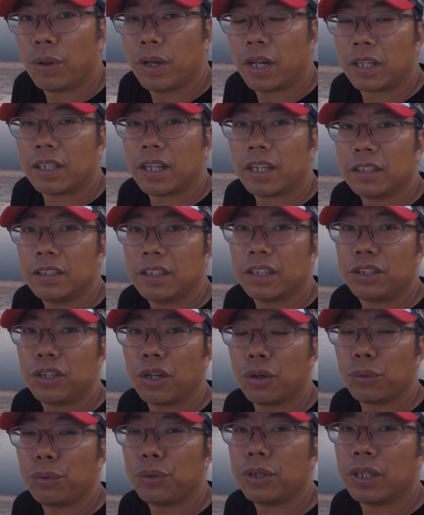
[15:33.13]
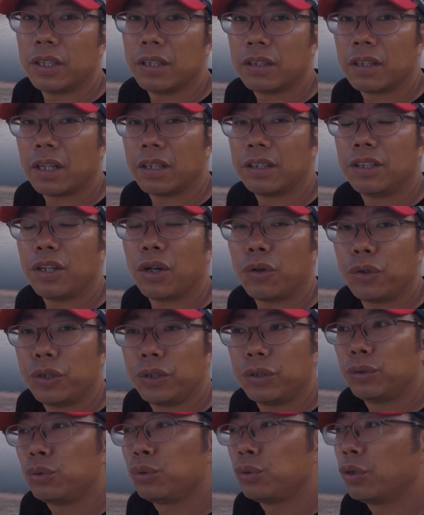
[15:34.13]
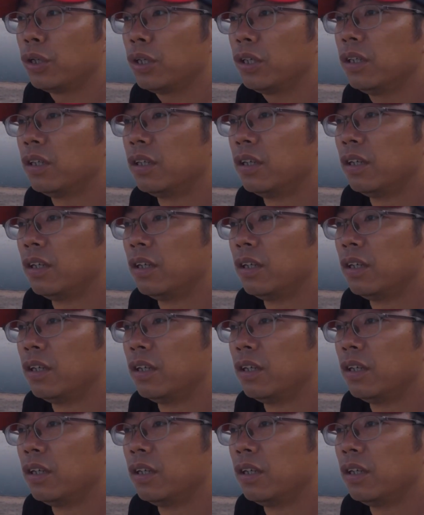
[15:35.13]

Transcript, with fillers: 问了当地的钓鱼人，当地钓鱼人说，